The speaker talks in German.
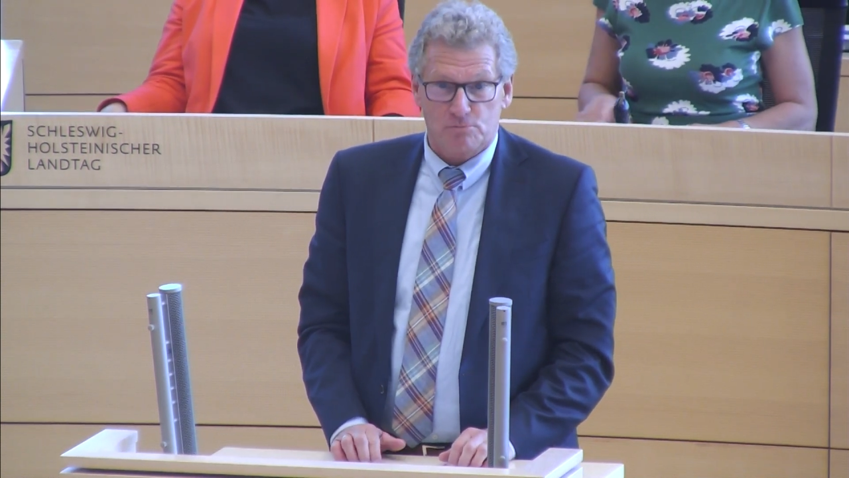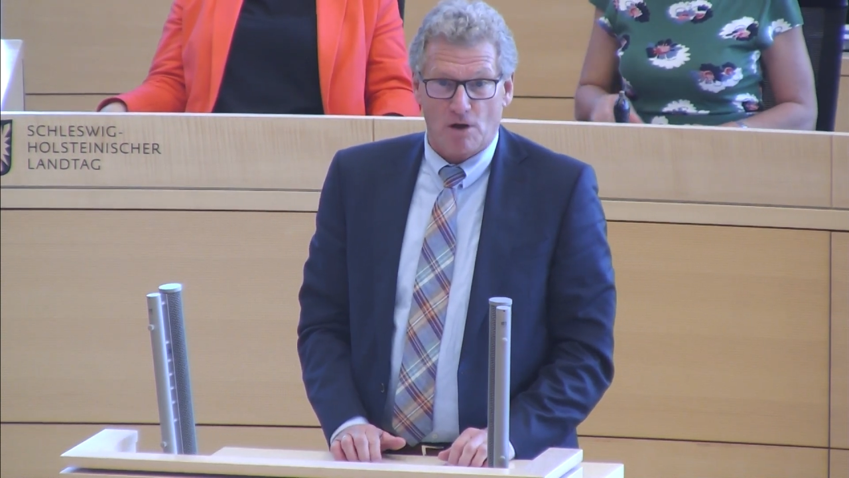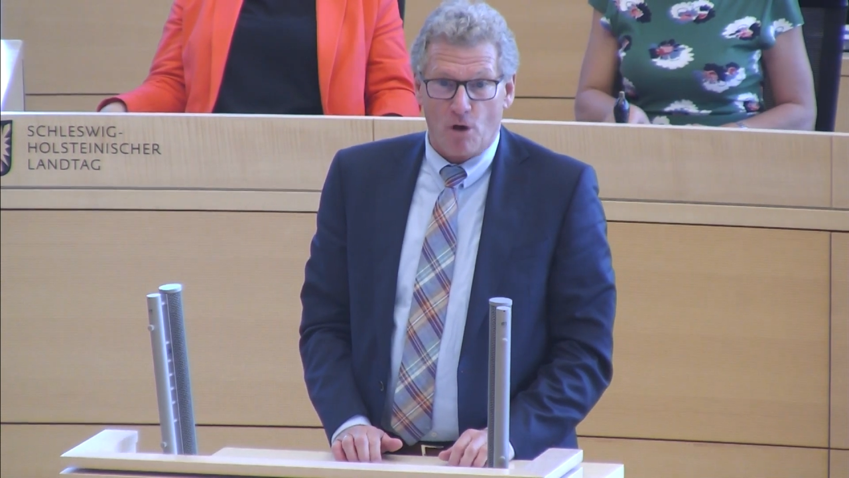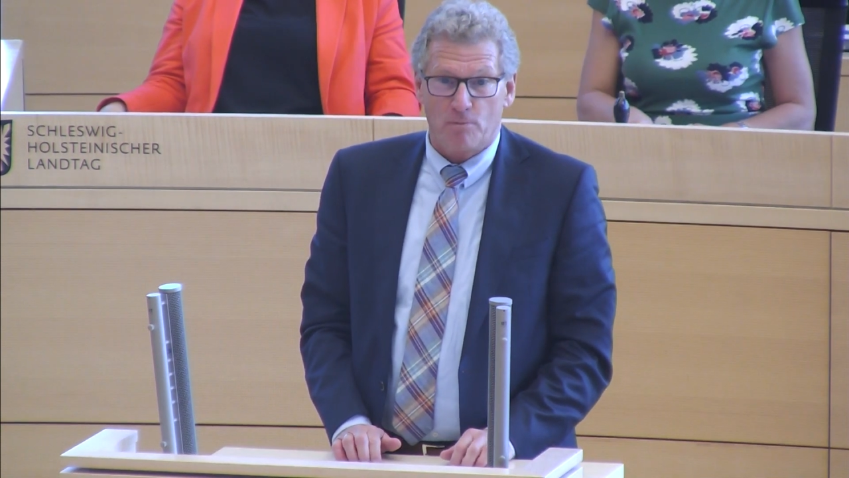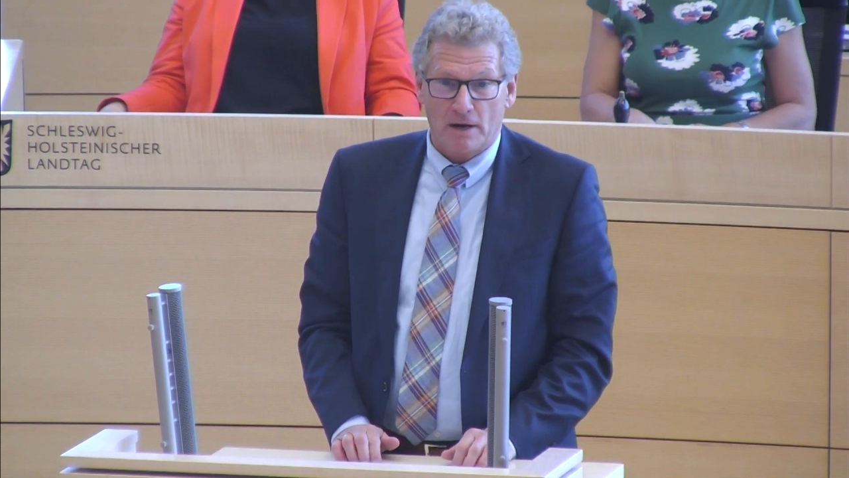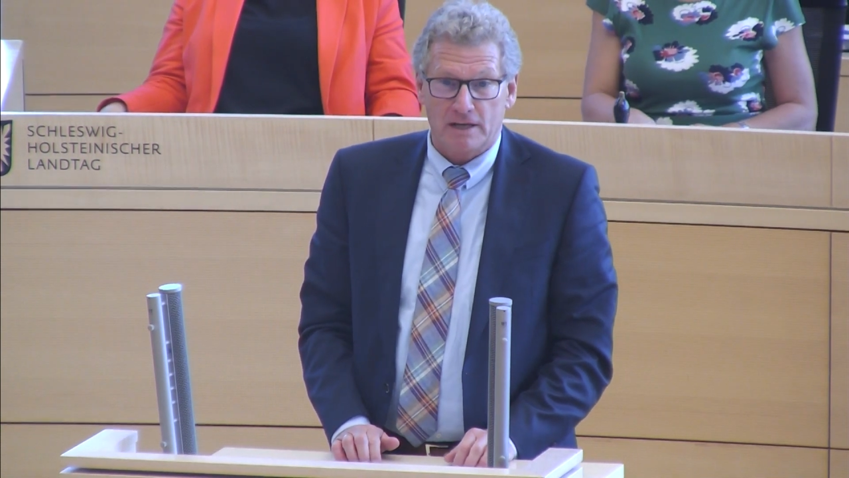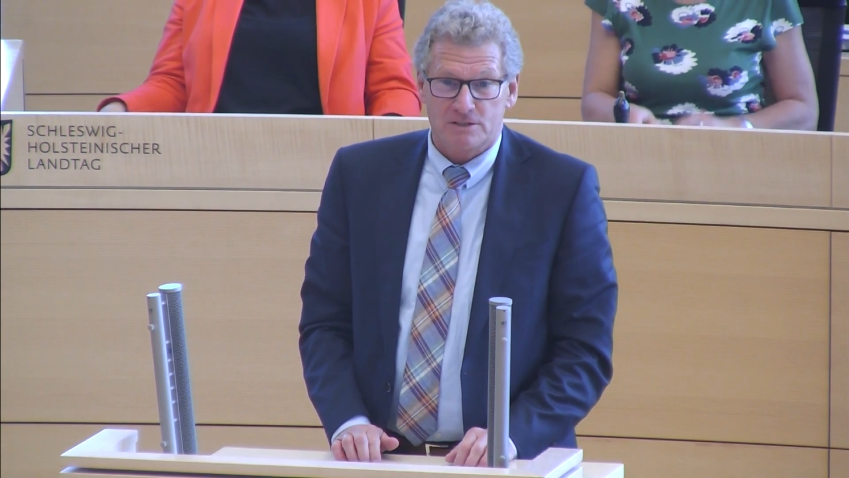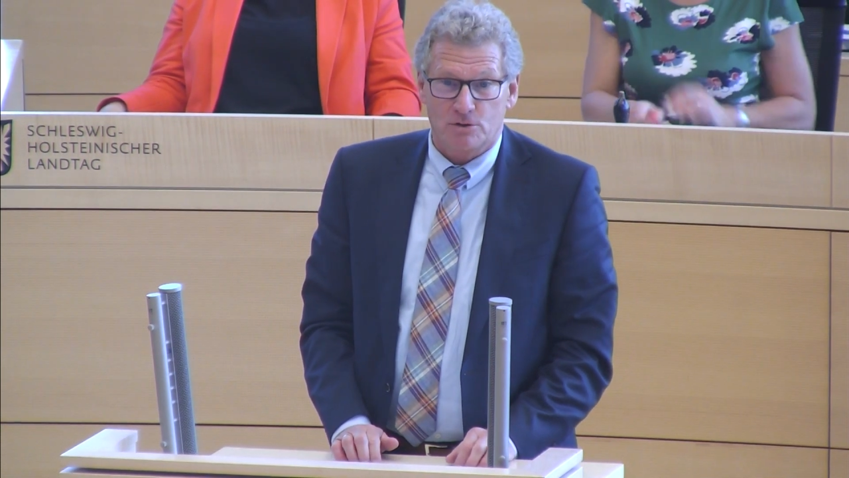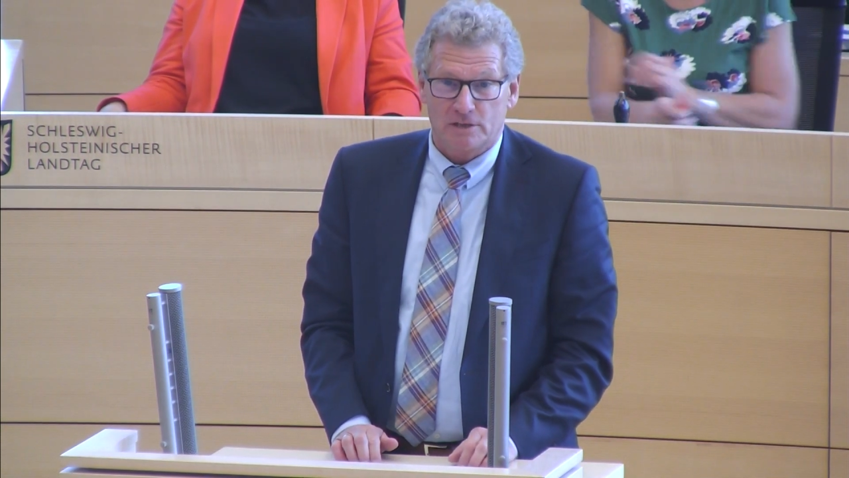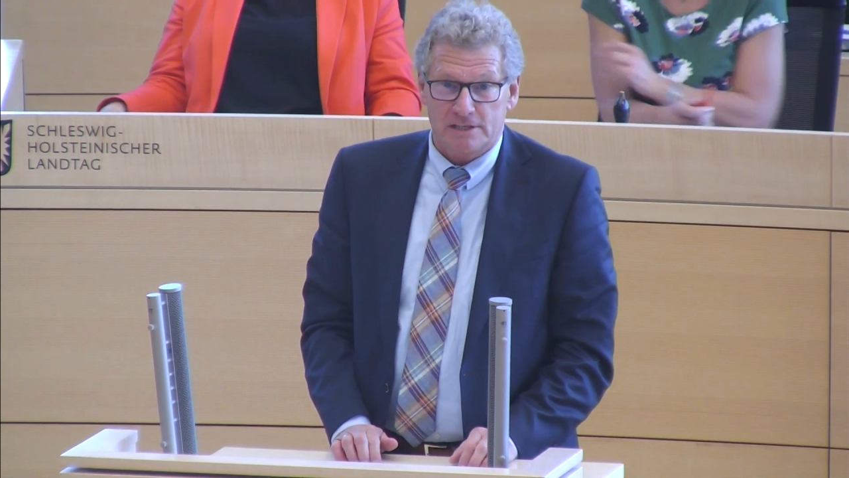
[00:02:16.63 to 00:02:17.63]
Das müssen wir auch
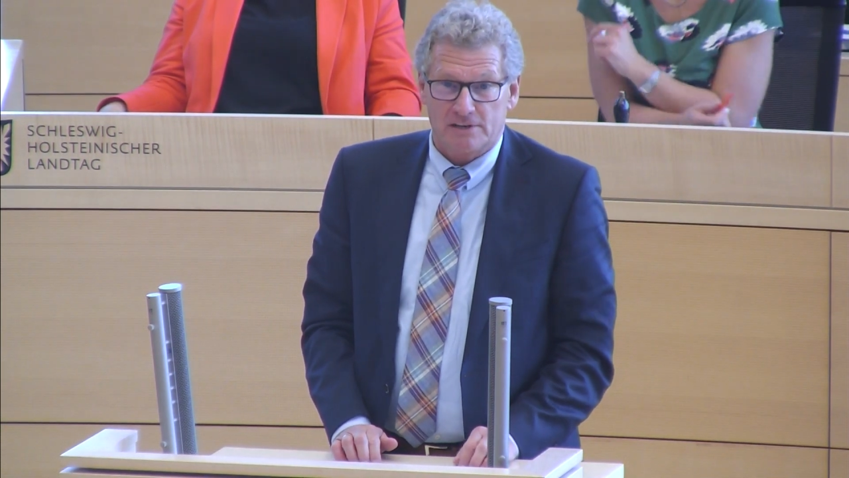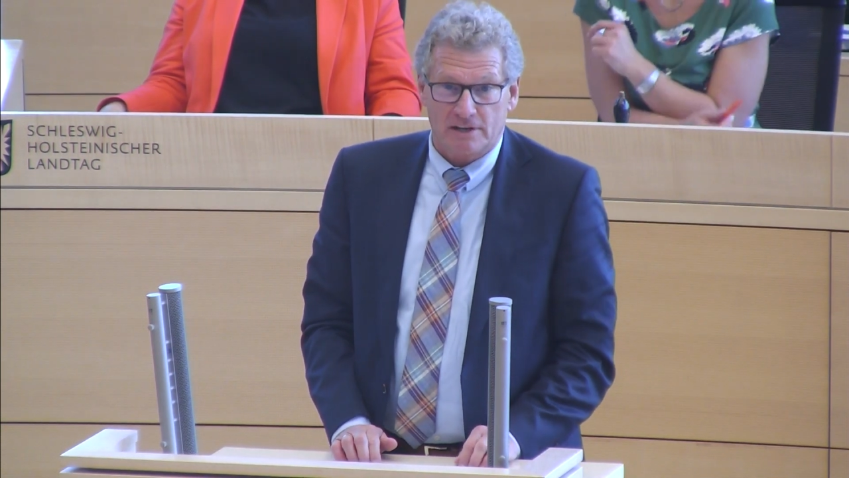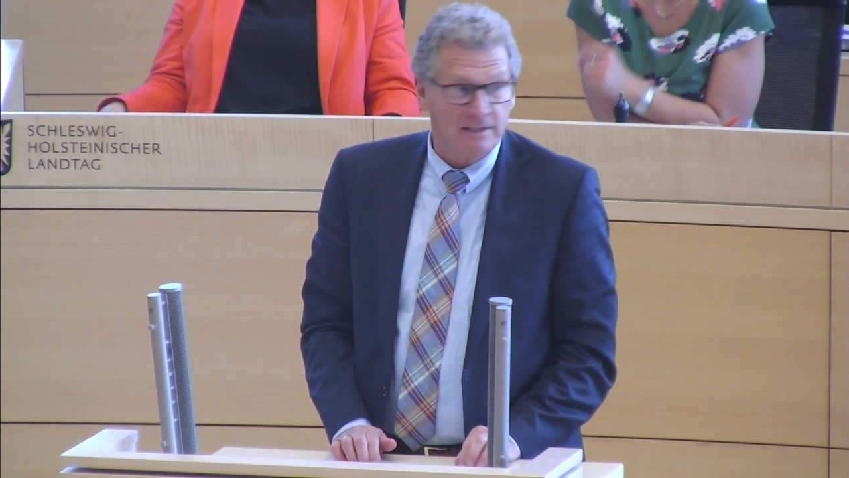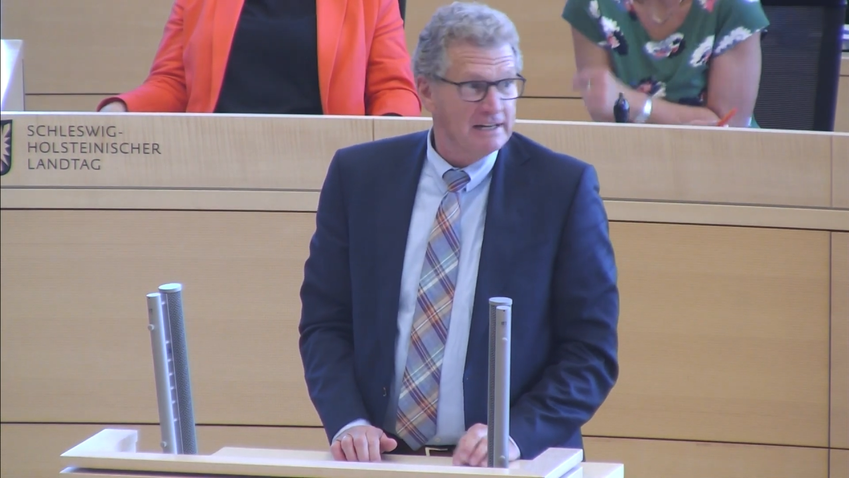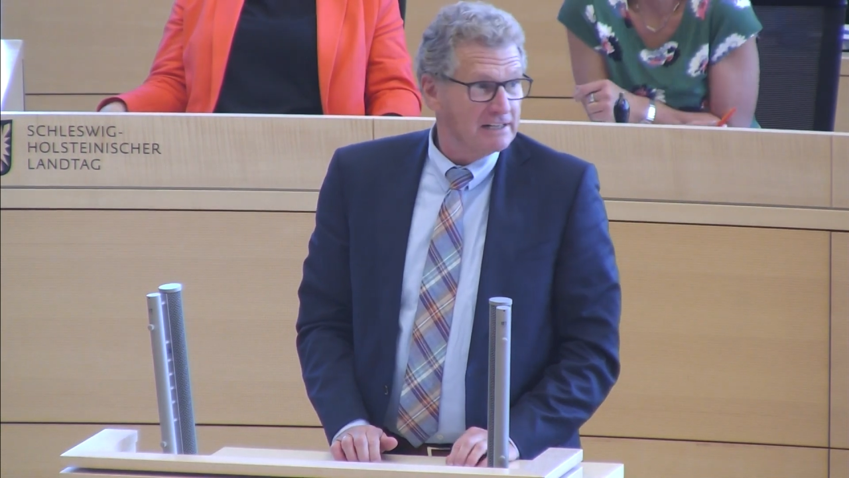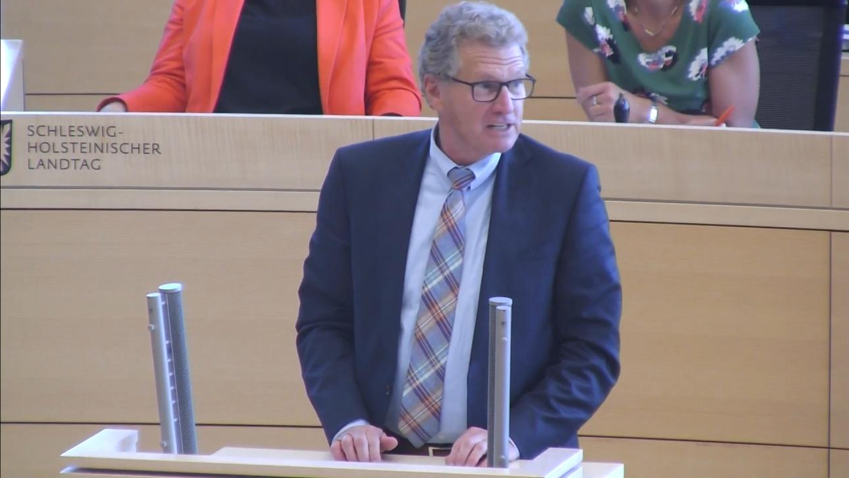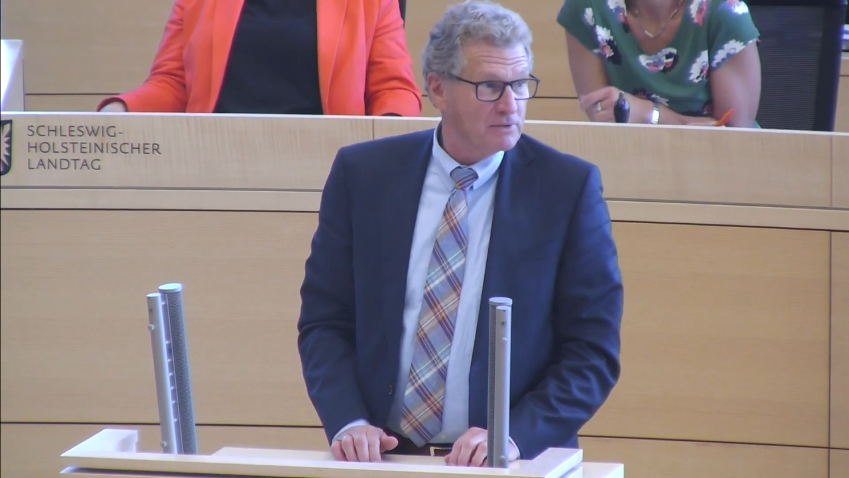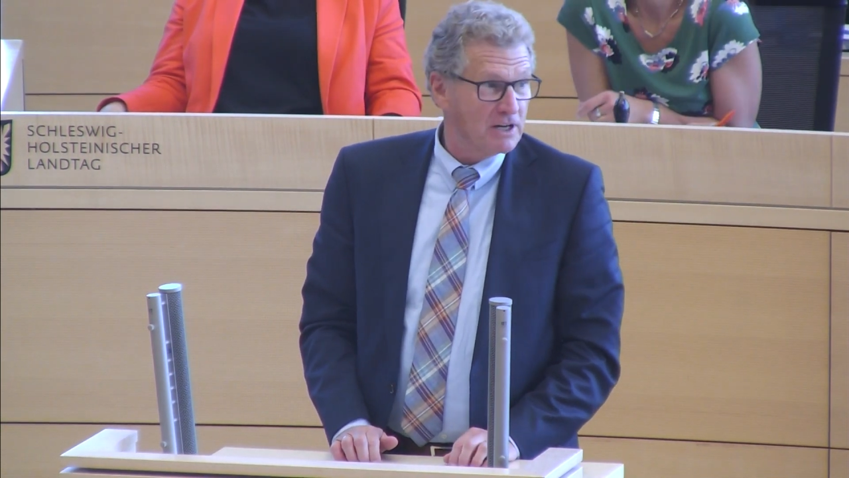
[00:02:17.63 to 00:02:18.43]
mal ganz deutlich sagen,